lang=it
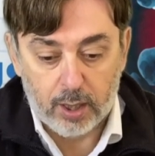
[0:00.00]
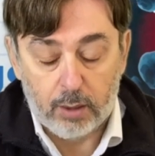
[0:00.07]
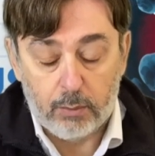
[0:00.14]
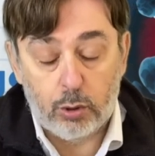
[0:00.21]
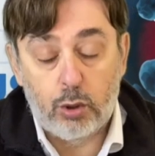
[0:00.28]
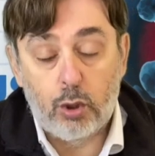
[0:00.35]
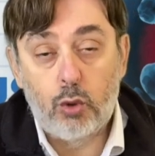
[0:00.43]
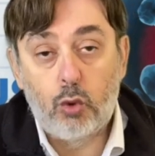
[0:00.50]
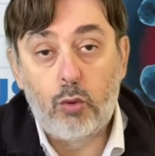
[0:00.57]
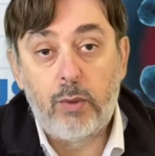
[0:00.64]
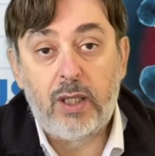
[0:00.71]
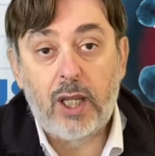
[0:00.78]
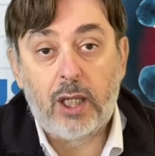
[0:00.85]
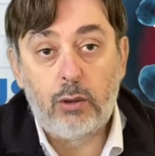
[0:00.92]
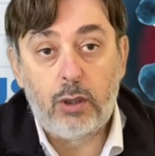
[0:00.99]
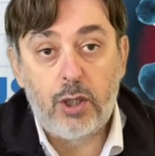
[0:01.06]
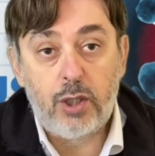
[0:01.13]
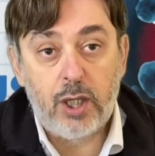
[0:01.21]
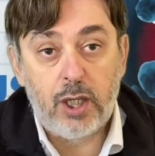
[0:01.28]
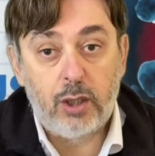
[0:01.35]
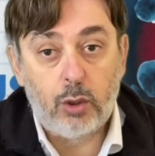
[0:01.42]
Mi sono documentato
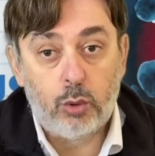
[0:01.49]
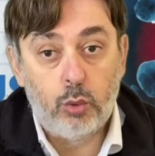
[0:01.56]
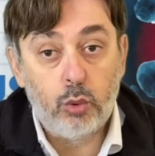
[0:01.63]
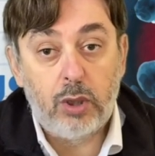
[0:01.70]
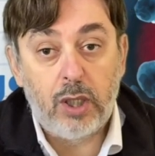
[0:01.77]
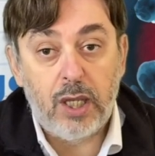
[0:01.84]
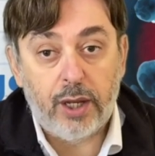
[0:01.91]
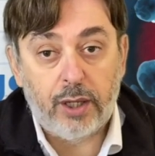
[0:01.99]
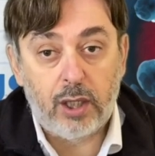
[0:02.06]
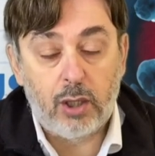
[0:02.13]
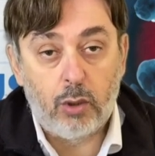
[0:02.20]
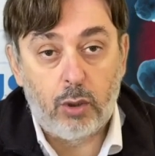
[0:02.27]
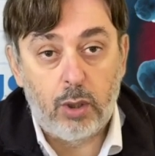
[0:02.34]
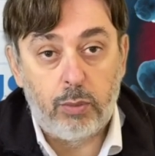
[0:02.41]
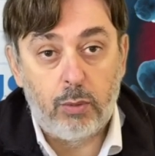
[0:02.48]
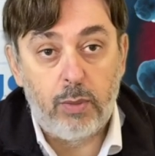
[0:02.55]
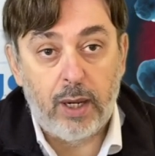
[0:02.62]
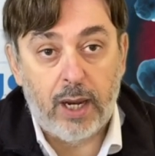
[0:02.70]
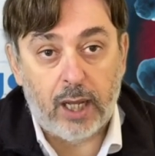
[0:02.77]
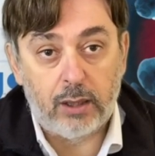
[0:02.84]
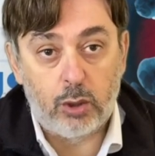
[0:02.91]
leggendo tutti gli articoli
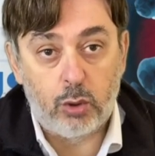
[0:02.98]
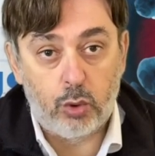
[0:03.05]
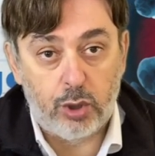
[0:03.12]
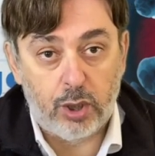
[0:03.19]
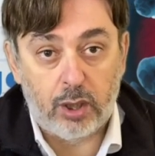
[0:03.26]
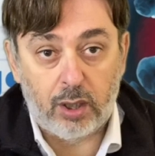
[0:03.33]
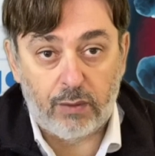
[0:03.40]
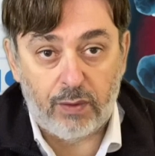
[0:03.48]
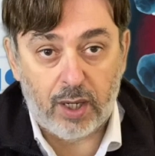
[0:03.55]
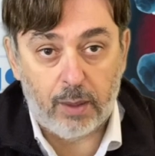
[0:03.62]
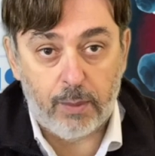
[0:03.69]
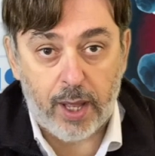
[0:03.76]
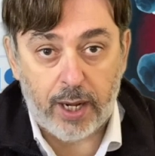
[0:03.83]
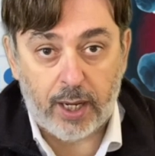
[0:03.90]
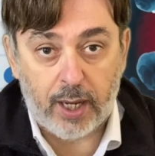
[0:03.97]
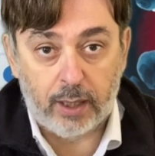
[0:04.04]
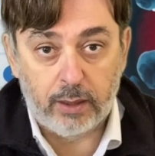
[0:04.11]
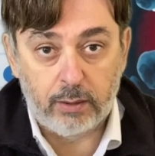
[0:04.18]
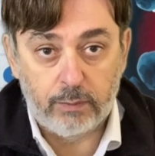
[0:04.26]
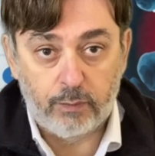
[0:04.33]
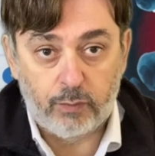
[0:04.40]
pubblicati su Scientific
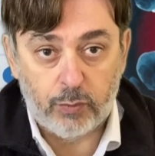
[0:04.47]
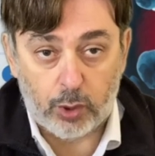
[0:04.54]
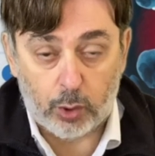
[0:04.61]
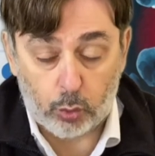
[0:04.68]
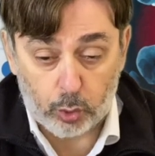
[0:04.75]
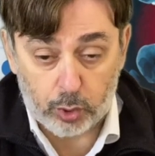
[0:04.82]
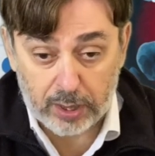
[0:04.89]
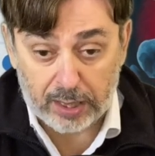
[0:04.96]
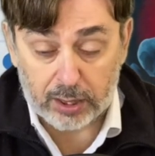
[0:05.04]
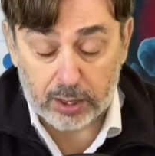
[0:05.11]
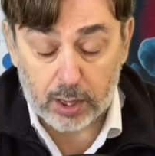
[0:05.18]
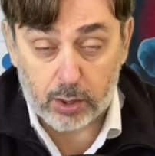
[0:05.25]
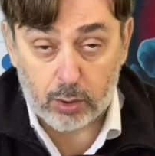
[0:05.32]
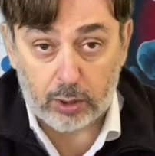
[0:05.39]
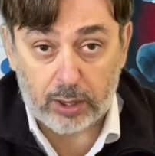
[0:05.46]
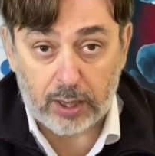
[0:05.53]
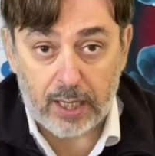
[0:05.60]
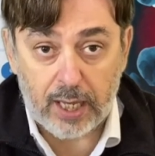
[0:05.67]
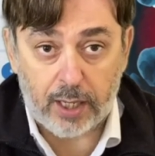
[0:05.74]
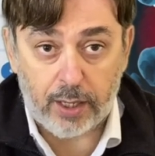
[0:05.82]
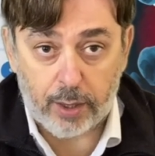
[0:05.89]
American, di cui c'è l'edizione
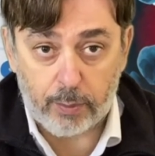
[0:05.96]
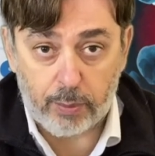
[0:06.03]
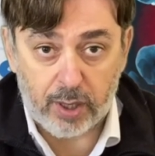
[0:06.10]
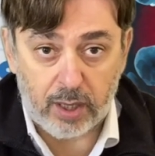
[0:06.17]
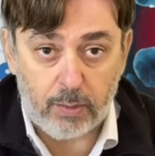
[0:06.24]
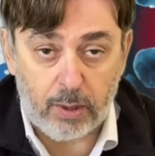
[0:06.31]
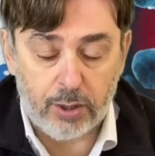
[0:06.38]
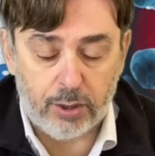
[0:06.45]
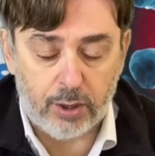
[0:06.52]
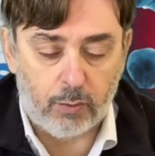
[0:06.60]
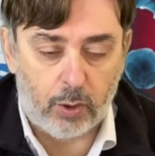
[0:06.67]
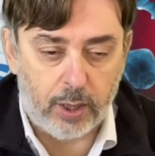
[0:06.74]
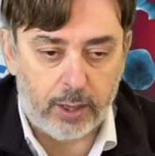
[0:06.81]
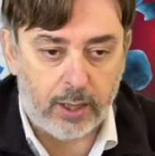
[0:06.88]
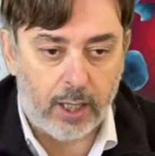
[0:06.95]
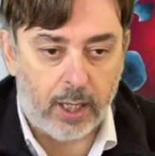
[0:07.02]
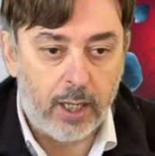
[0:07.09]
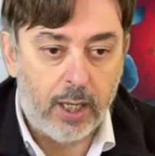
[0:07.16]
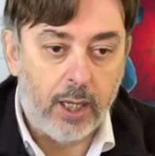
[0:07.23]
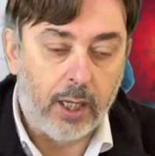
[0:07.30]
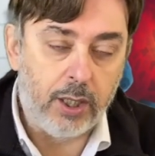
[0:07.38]
italiana reperibile se volete,
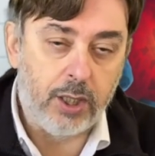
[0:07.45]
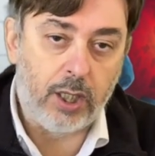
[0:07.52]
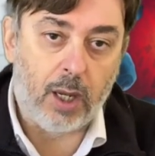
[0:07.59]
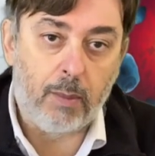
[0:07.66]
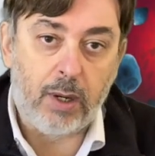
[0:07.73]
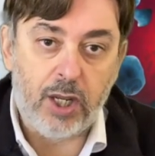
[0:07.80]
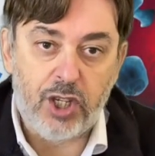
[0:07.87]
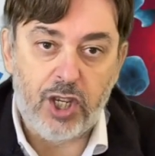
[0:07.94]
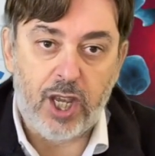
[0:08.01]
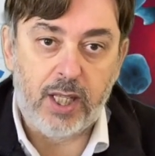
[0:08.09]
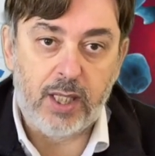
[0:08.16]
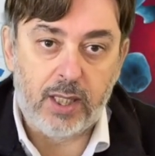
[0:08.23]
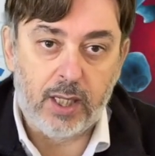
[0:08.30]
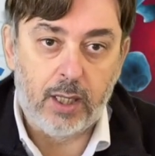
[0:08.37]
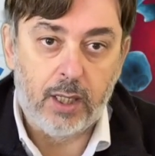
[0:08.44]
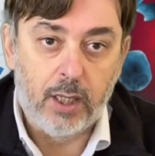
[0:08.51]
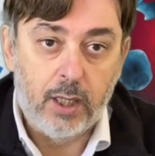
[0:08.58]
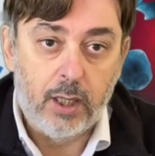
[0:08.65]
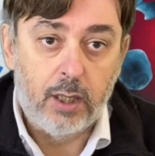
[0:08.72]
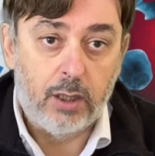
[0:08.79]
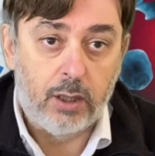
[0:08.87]
che si chiama Le Scienze.
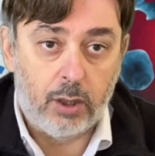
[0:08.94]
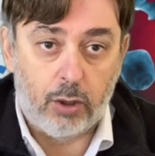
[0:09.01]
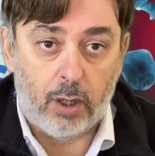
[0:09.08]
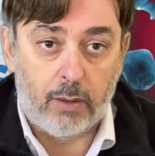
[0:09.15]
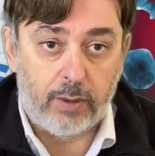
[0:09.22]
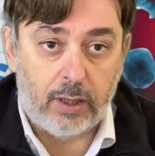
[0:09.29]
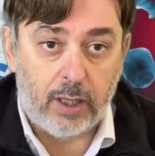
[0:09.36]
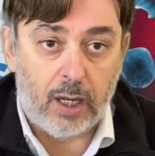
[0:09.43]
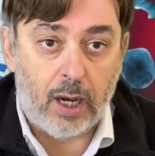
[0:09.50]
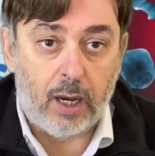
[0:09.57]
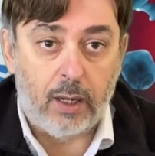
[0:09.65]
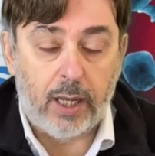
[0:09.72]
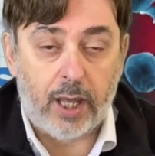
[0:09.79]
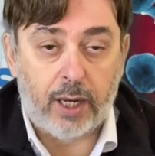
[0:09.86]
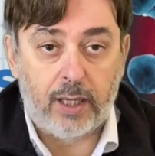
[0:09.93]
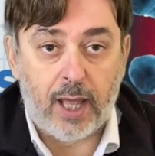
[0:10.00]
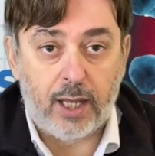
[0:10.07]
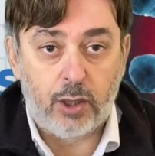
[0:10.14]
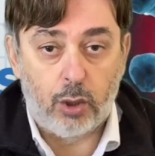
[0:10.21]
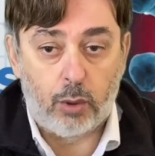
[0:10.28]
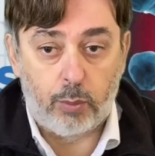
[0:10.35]
Se non avete il
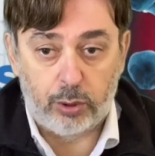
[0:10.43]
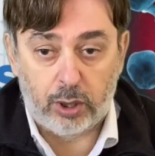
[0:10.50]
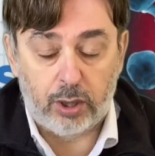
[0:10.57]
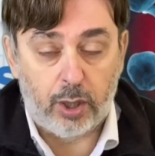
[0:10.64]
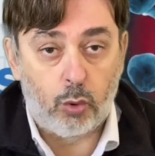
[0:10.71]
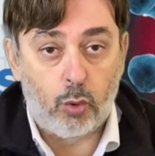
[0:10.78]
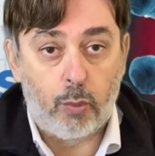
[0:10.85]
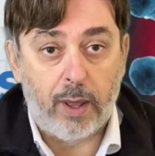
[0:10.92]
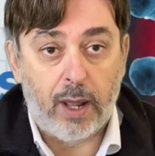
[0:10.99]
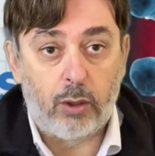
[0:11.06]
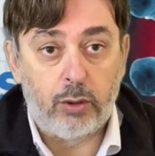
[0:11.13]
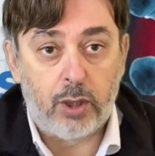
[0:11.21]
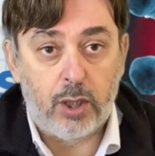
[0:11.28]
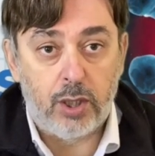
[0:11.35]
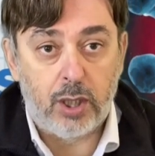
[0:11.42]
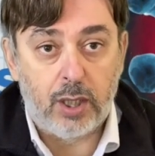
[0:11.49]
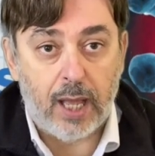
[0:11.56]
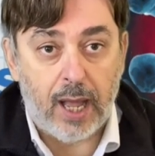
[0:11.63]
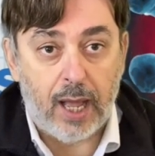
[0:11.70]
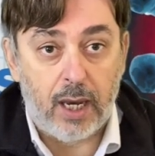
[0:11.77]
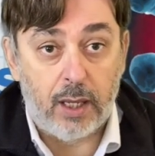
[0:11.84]
cartaceo potete recuperarlo in
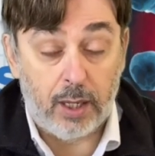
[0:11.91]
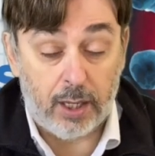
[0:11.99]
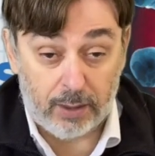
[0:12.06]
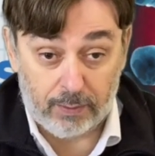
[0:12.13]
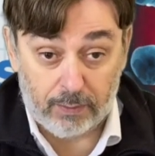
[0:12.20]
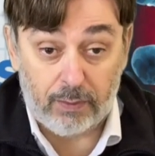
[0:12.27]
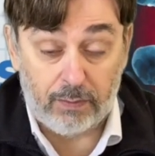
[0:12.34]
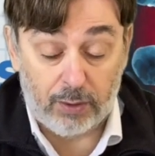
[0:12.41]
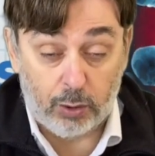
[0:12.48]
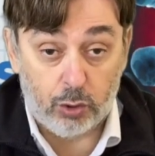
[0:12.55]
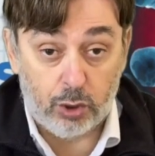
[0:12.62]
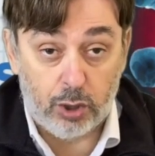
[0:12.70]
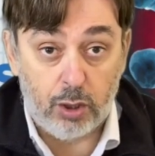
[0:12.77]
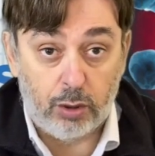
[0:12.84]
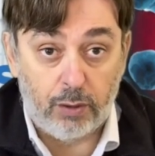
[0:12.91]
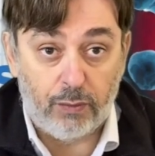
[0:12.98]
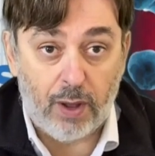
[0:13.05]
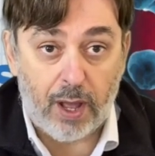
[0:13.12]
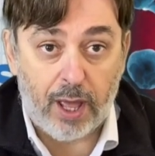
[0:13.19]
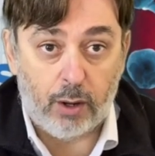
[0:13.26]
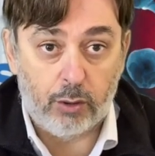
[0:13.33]
digitale e vi consiglio di
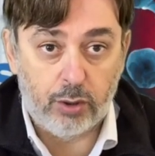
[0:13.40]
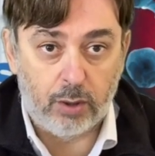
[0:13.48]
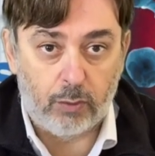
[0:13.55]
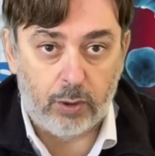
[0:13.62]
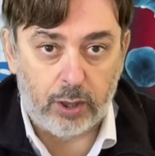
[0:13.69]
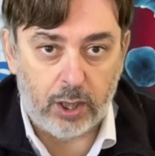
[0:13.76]
farlo se volete